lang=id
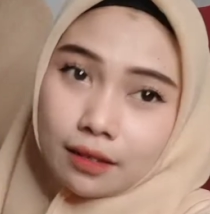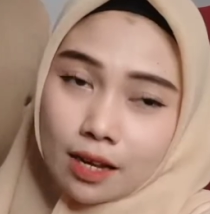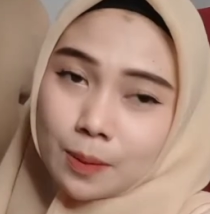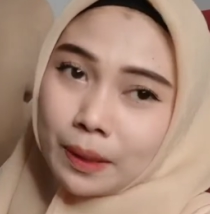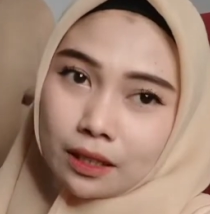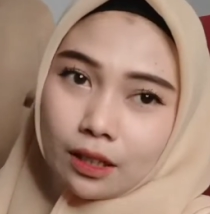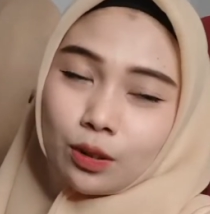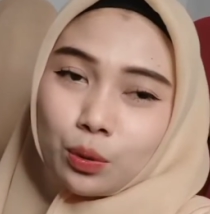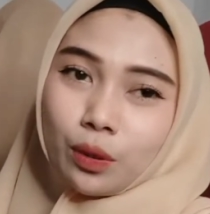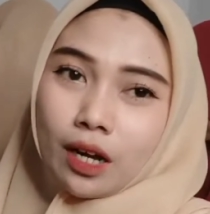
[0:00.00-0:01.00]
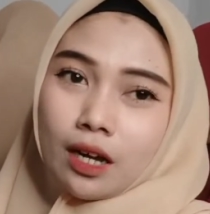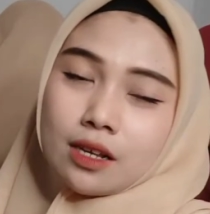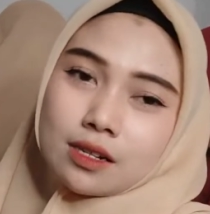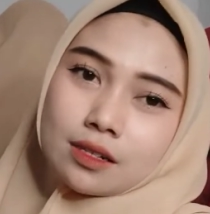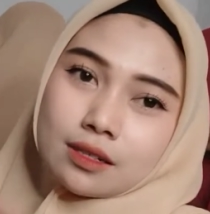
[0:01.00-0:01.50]
seperti itu
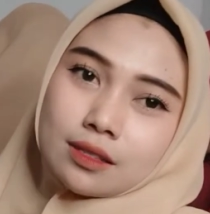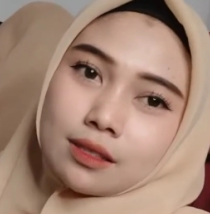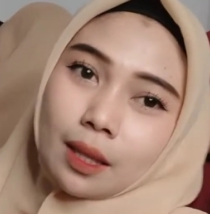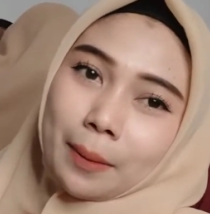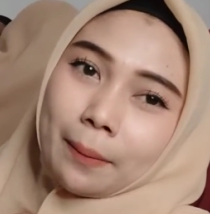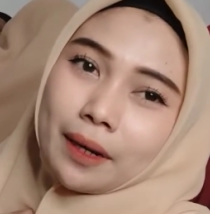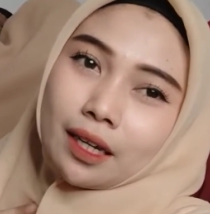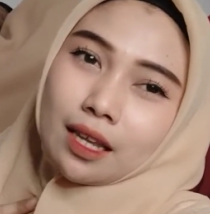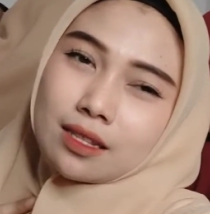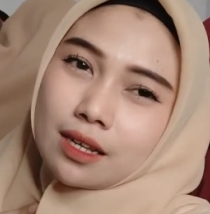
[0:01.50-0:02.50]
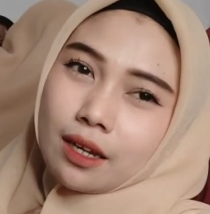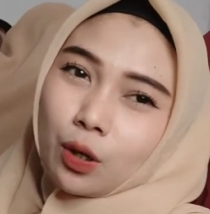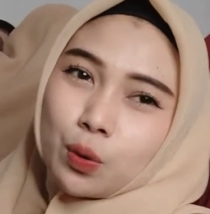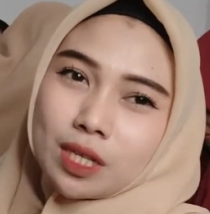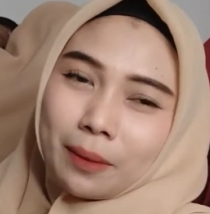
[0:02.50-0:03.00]
guys nama panggilan
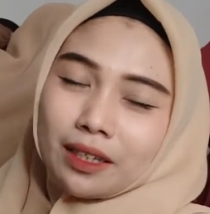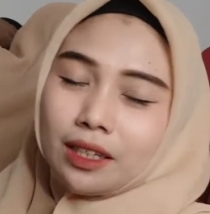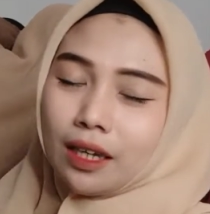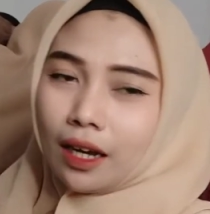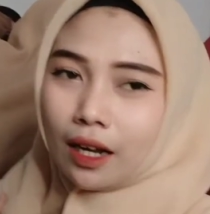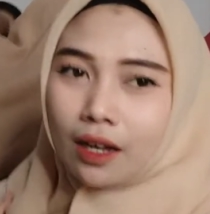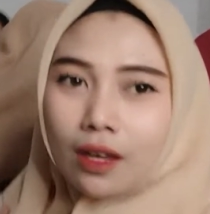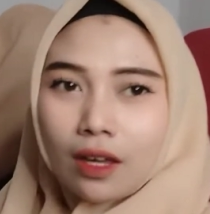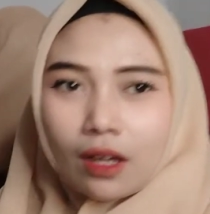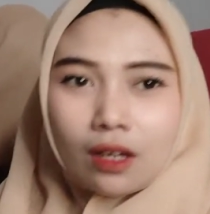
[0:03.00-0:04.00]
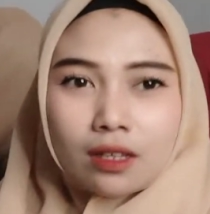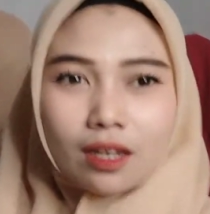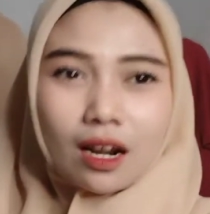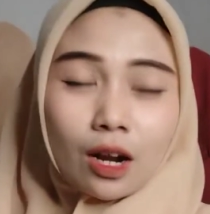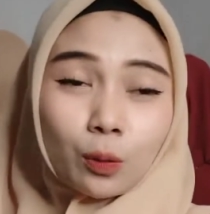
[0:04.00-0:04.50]
sayangku sama dia
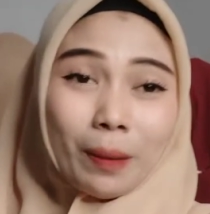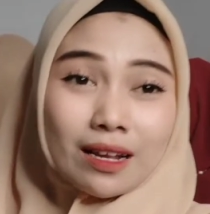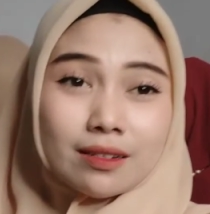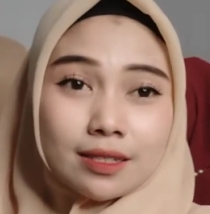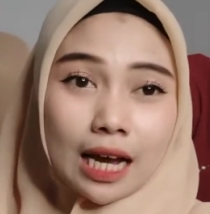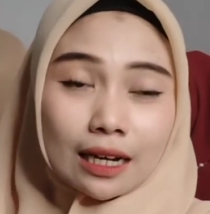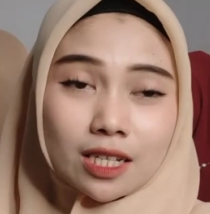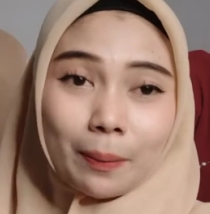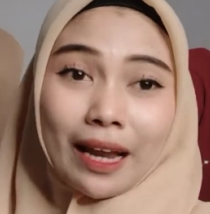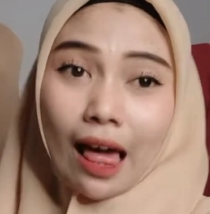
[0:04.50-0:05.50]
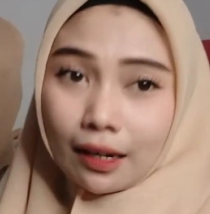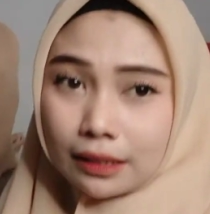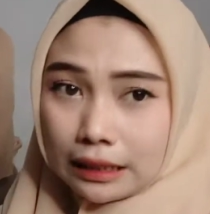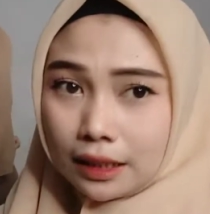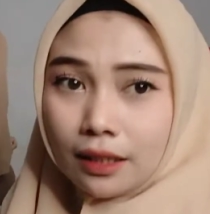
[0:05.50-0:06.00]
terlalu panjang sampai
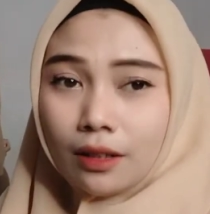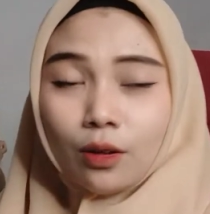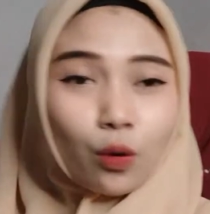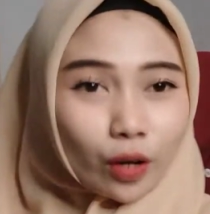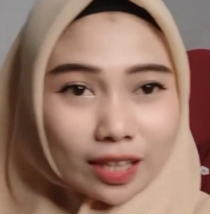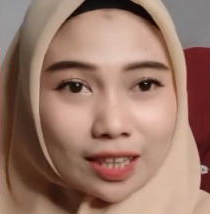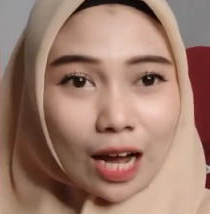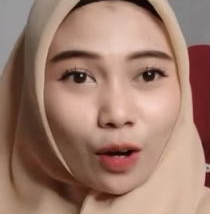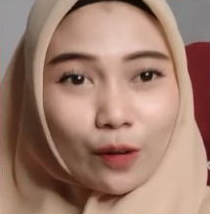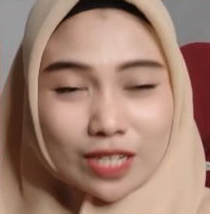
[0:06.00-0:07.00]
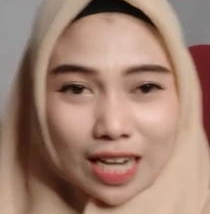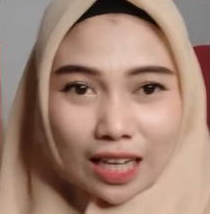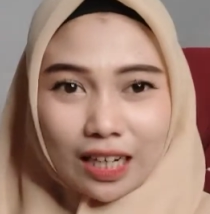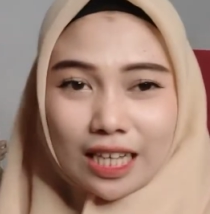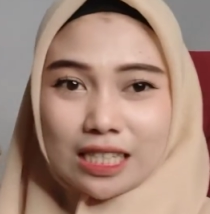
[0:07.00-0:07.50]
lali gue kira takut ya, wis
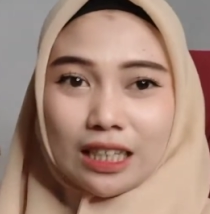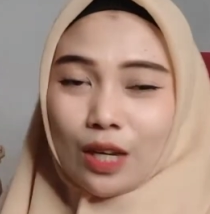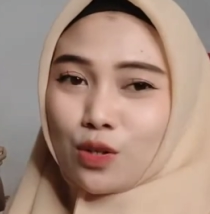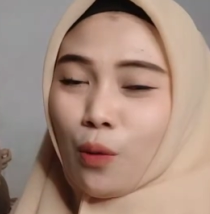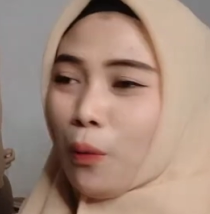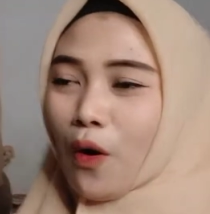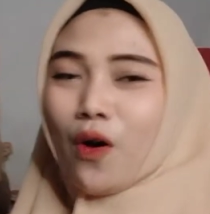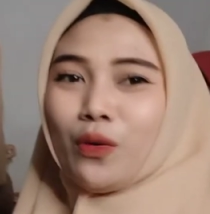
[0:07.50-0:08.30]
lali nih jenenge sopong